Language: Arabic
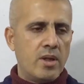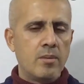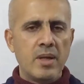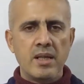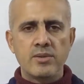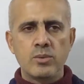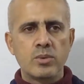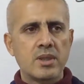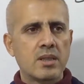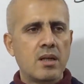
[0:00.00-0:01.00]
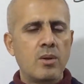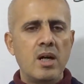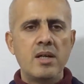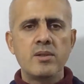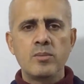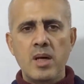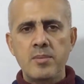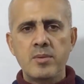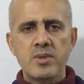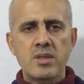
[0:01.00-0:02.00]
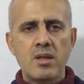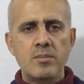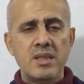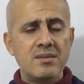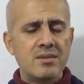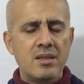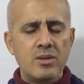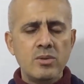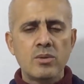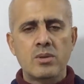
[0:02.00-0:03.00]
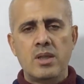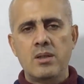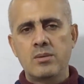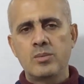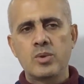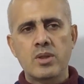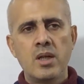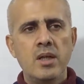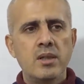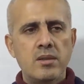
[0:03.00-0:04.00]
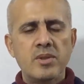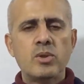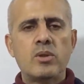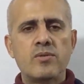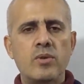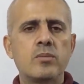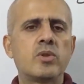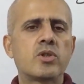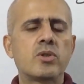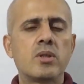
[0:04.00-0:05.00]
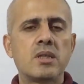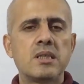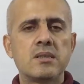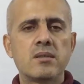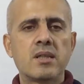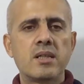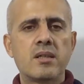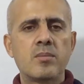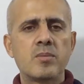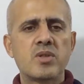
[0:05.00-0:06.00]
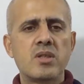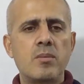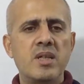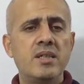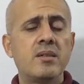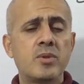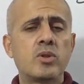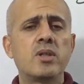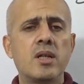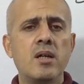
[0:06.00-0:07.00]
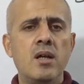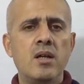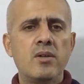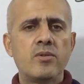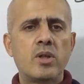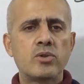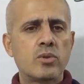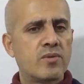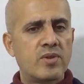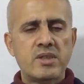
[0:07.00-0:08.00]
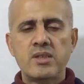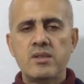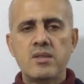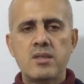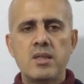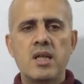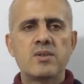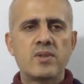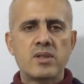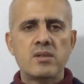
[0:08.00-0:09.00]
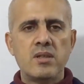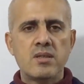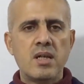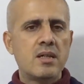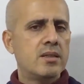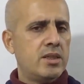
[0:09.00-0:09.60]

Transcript: البلد وكذا وهذه وما بي مستقبل انت اترك هالامور انت ما تعرف الامور شلون تتغير بالمستقبل احنا من كنا في وقتكم في فتره التسعينات فتره حصار